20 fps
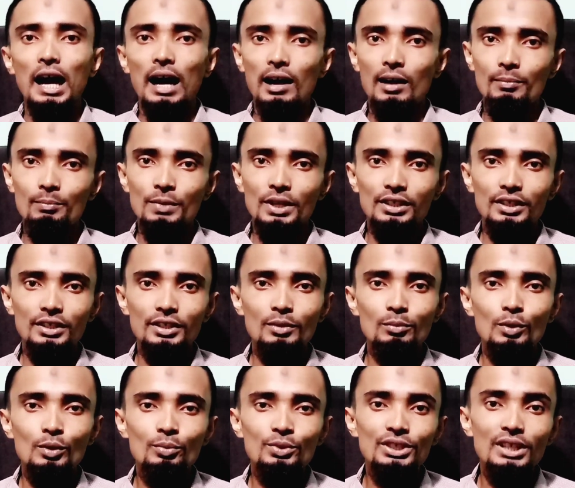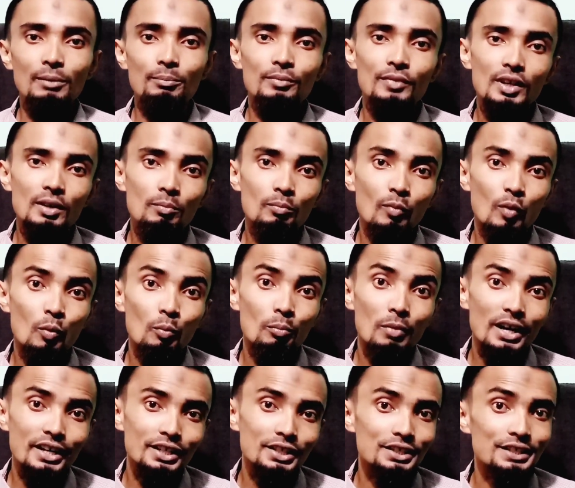আপনাদেরকে বলবো যে আপনারা
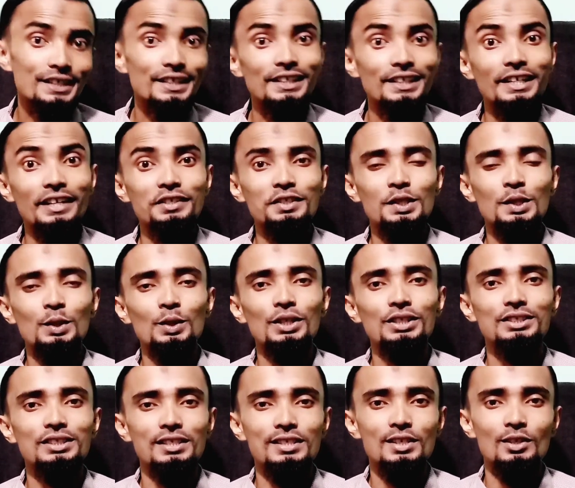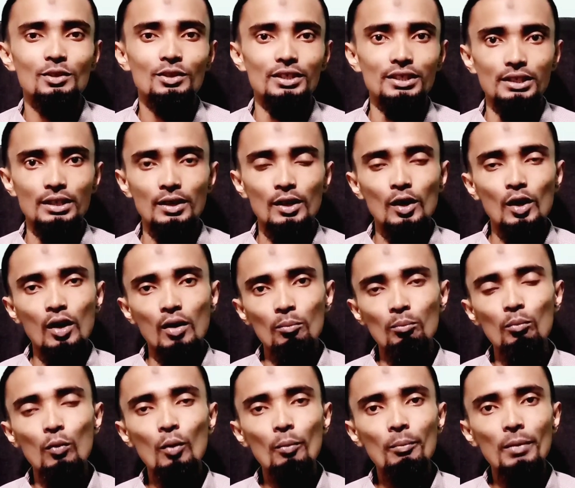মোমবাটি নিয়ে কাজটা করার চেষ্টা করেন
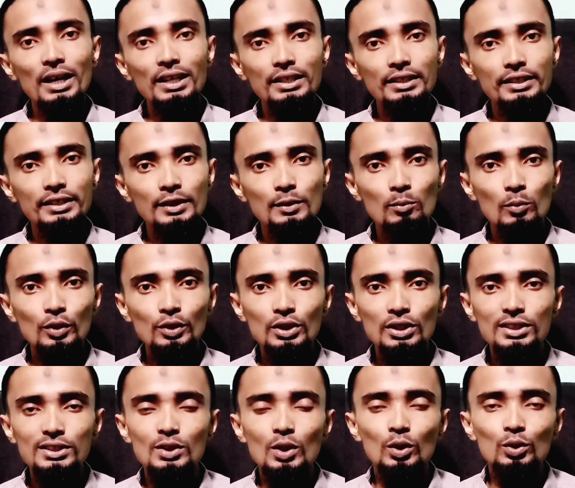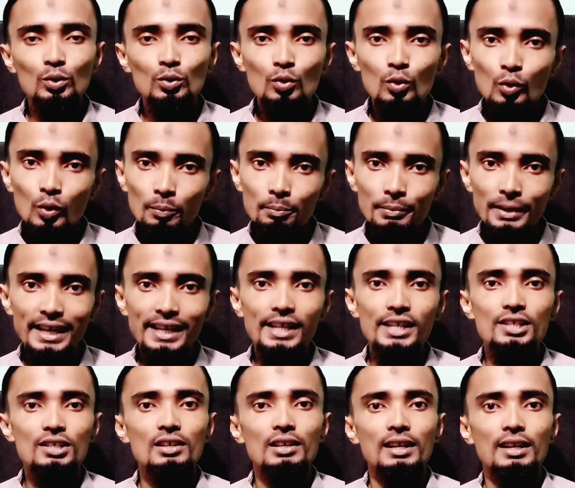মোমবাটিকের মধ্যে যতটুকু
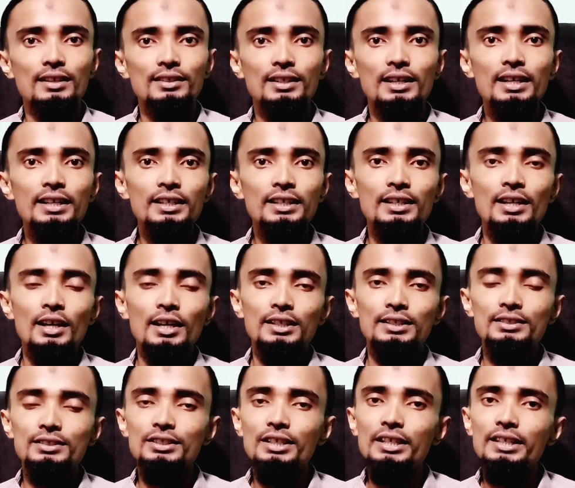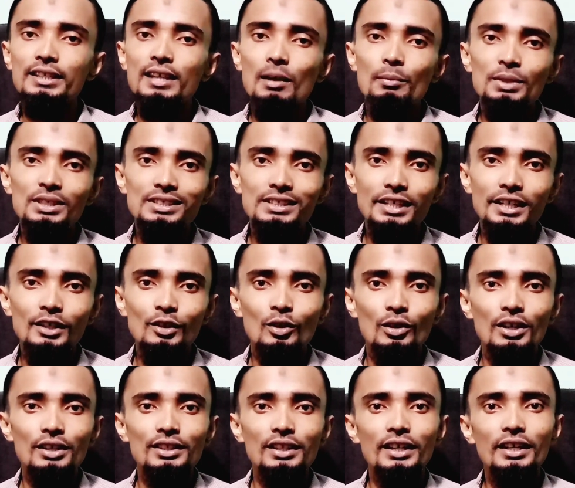ভ্যারিয়েশন আনা যায় যে দামে সেল
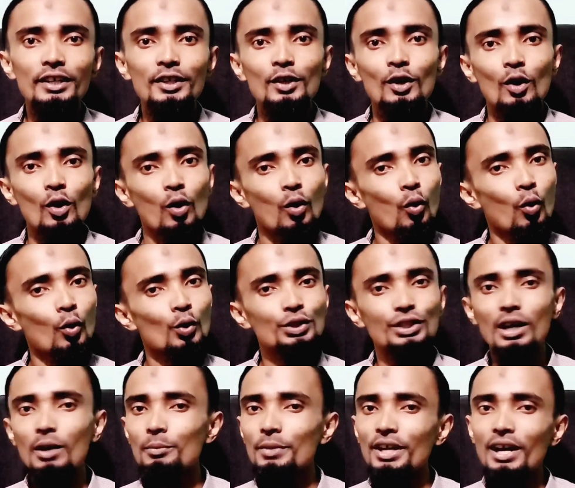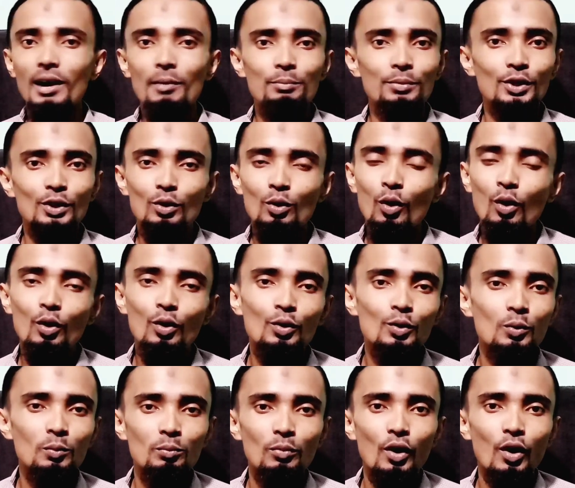করা যায় ওই দামে আপনি কখনো
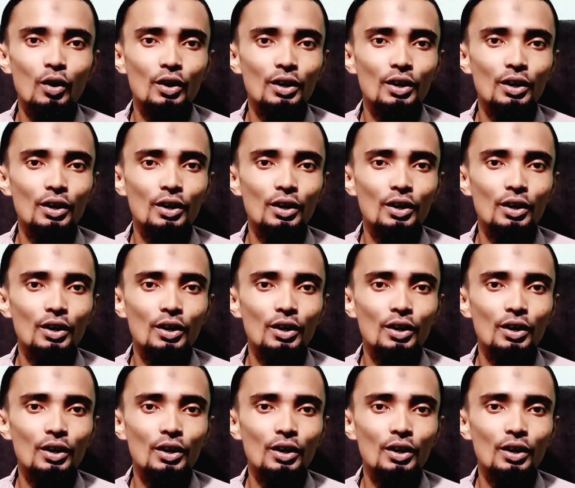ব্লক